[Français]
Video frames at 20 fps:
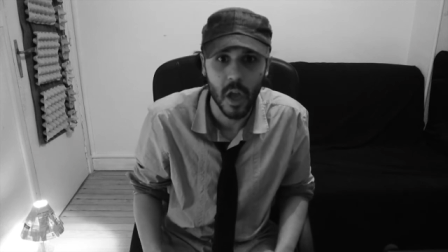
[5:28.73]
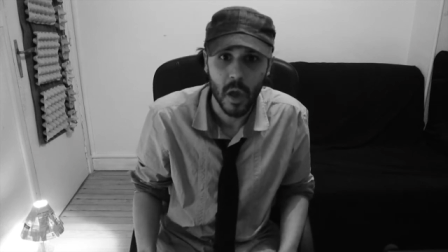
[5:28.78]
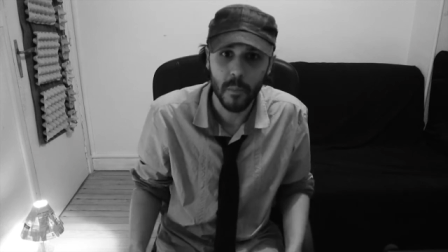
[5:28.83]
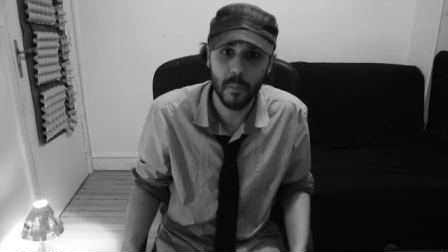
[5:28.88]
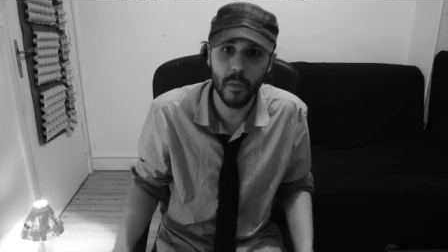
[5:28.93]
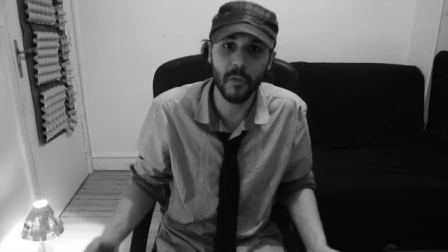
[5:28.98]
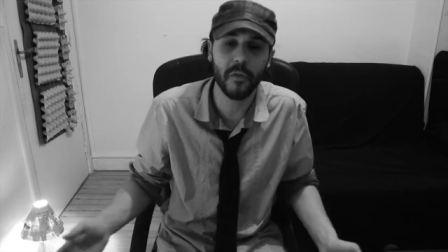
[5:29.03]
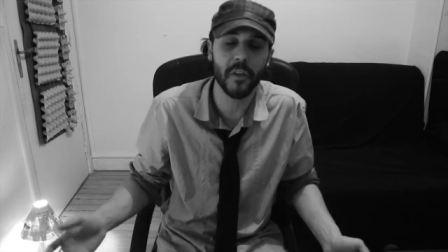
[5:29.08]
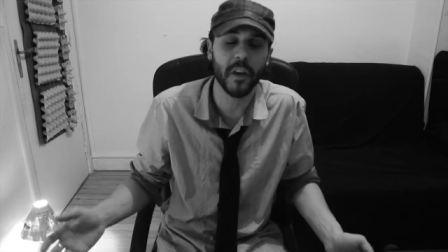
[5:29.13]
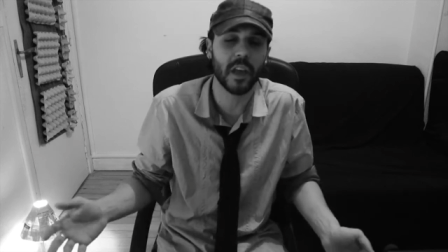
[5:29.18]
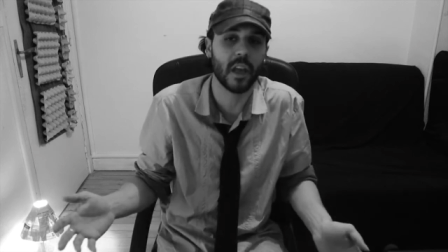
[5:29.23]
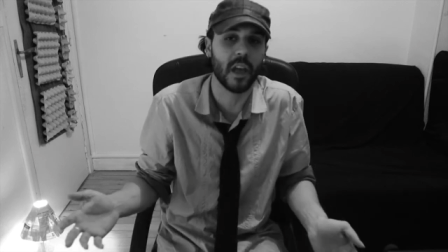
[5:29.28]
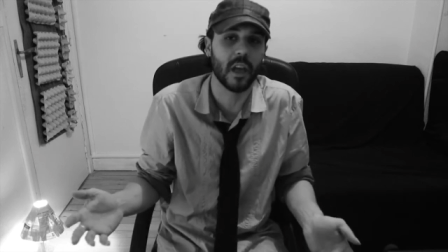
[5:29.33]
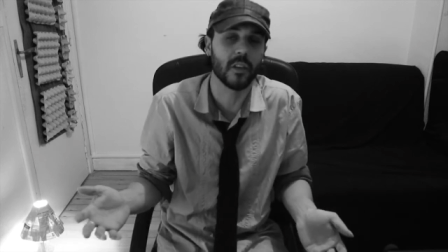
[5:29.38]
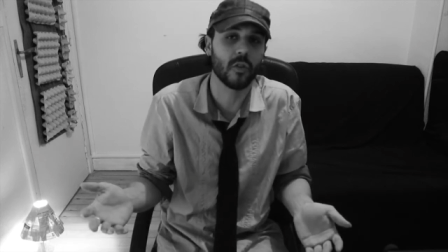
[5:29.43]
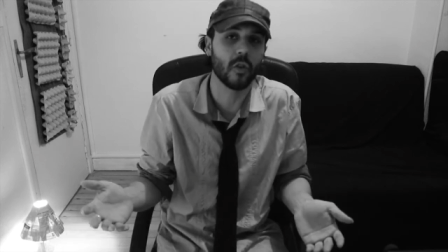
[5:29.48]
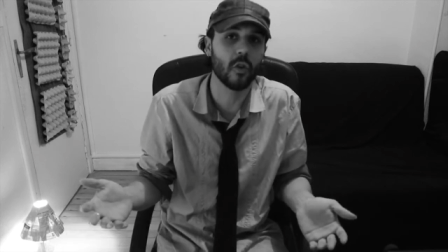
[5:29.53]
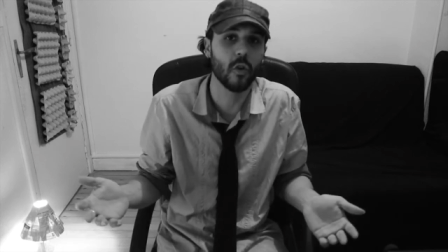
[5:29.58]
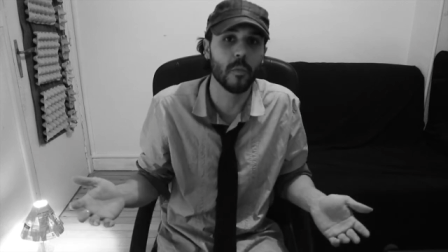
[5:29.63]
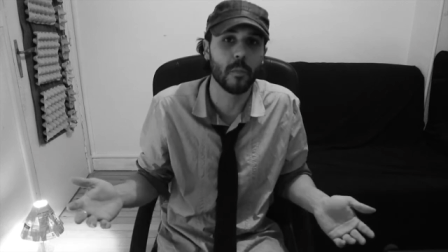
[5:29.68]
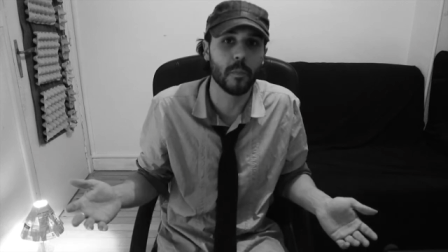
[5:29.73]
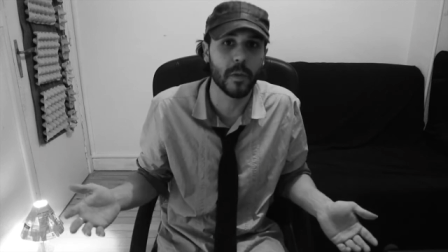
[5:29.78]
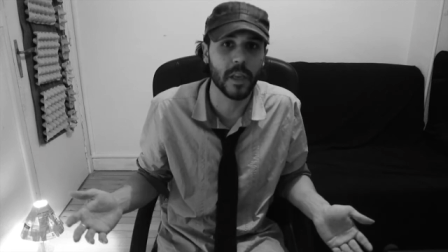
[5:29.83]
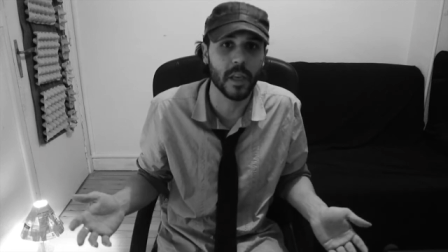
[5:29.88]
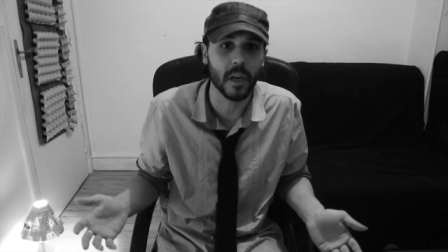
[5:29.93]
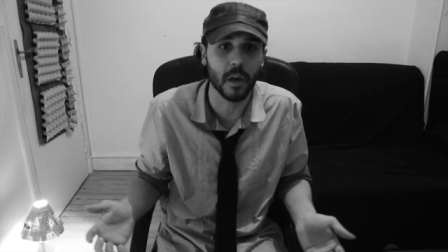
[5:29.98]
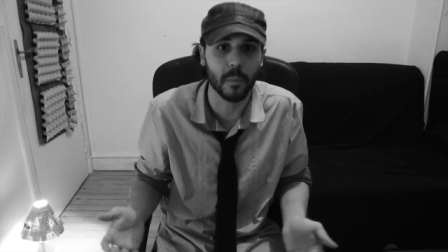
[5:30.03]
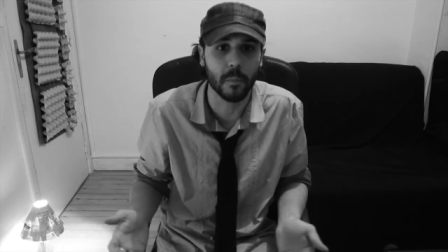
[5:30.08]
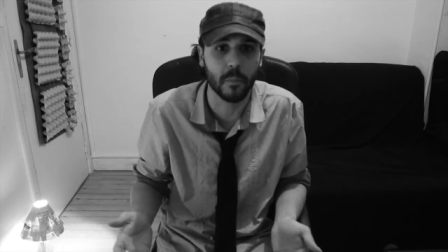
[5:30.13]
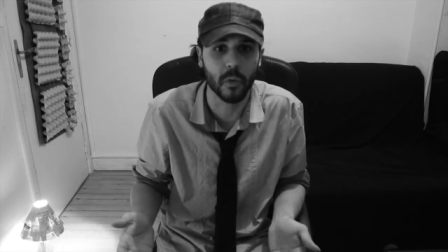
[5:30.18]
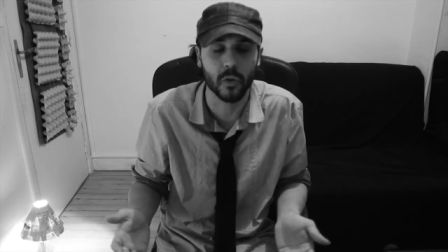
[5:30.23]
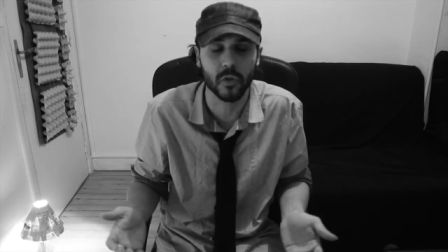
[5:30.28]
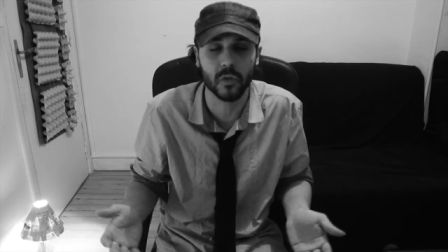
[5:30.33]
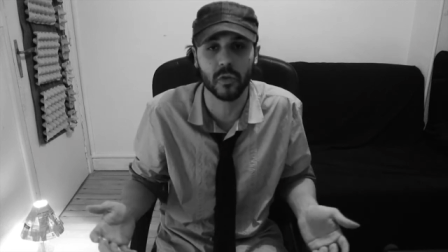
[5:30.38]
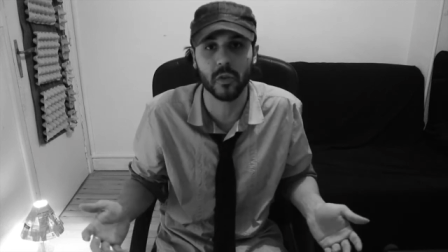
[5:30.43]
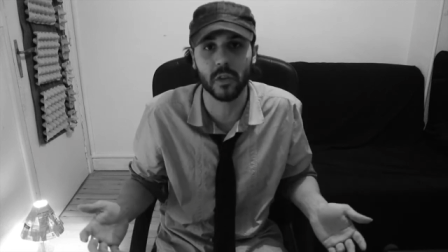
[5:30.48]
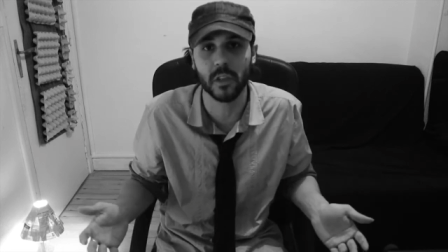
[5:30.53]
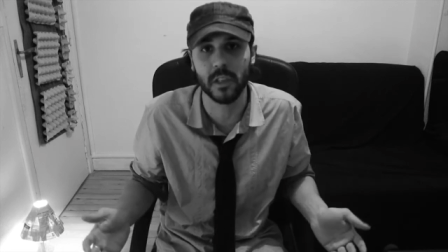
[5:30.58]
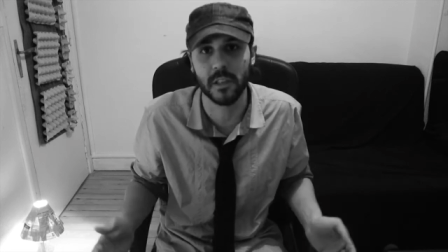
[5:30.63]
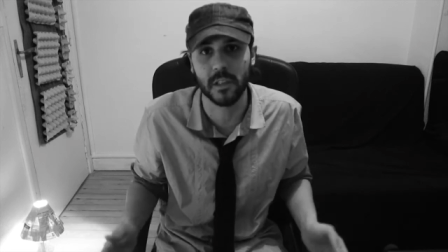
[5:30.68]
peut faire craindre le pire pour
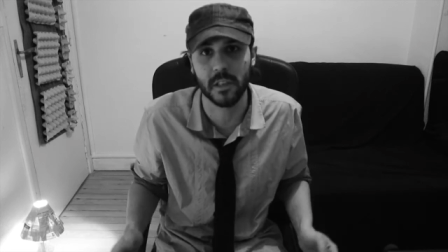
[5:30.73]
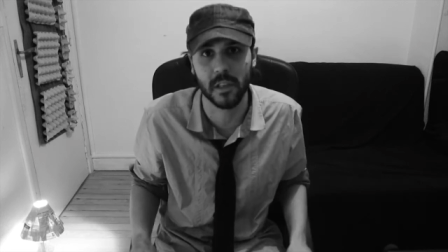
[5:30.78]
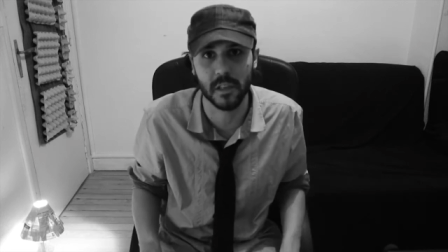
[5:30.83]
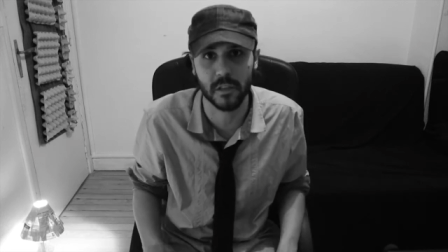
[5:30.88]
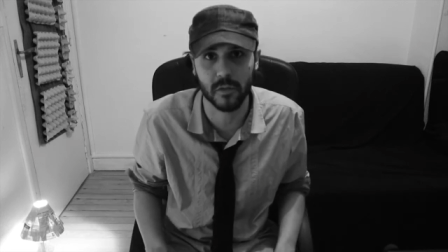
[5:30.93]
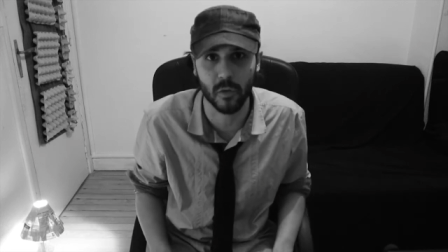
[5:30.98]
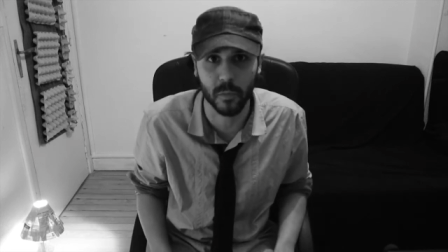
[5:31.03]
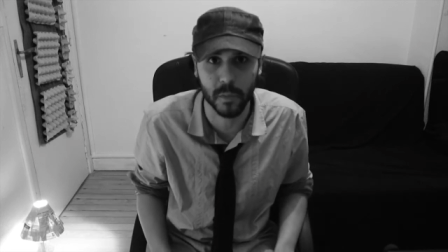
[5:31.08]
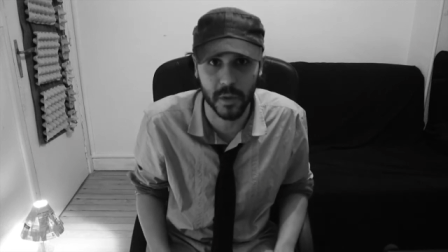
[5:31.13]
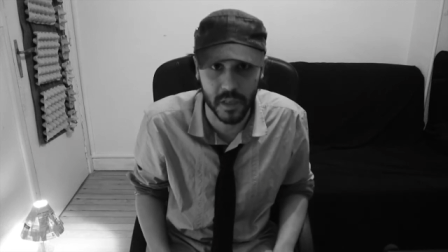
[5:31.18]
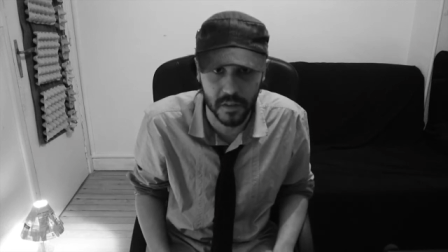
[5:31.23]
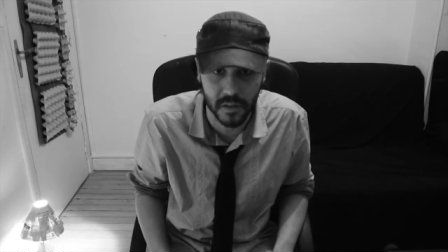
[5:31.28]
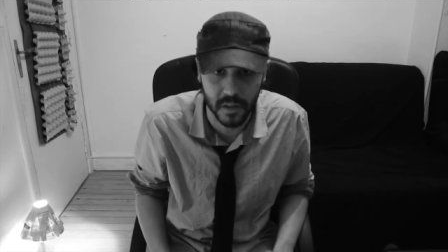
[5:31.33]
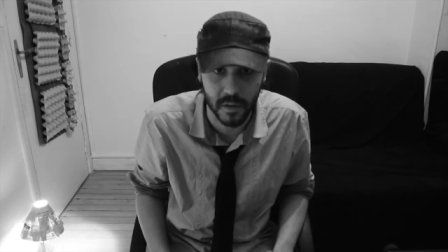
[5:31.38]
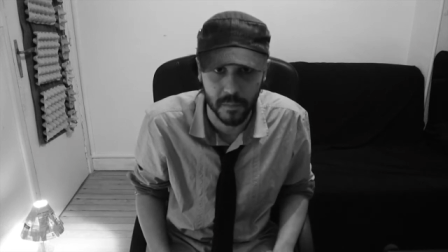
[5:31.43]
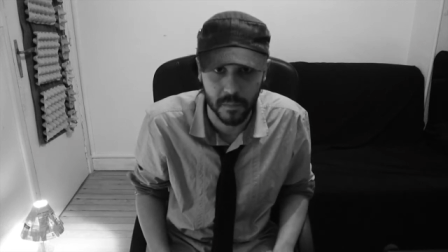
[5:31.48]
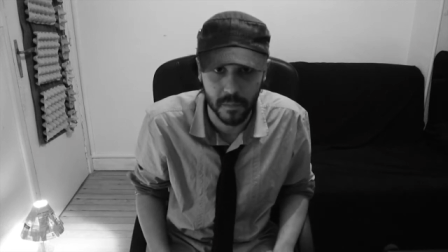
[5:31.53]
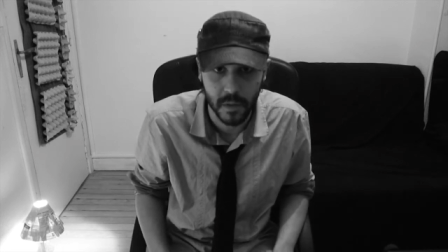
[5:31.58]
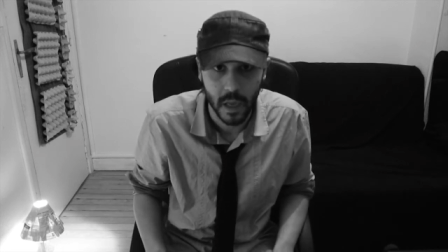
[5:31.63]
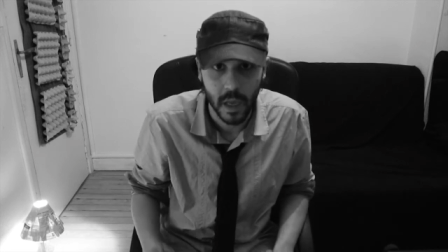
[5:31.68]
ceux qui s'y laisseront biaiser.